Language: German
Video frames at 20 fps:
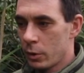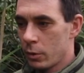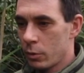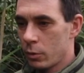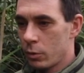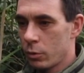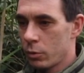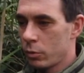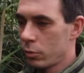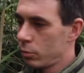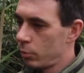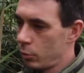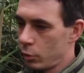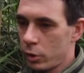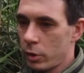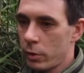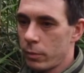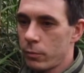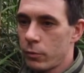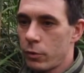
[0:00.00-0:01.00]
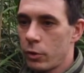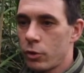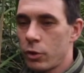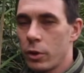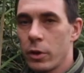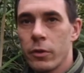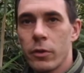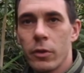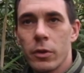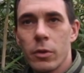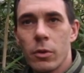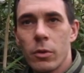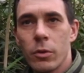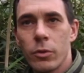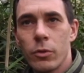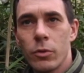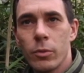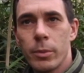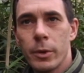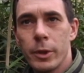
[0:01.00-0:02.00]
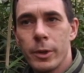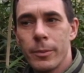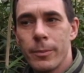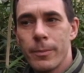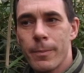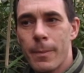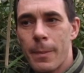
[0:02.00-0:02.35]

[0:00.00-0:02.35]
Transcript: Und mit denen verstehen sie sich auch super.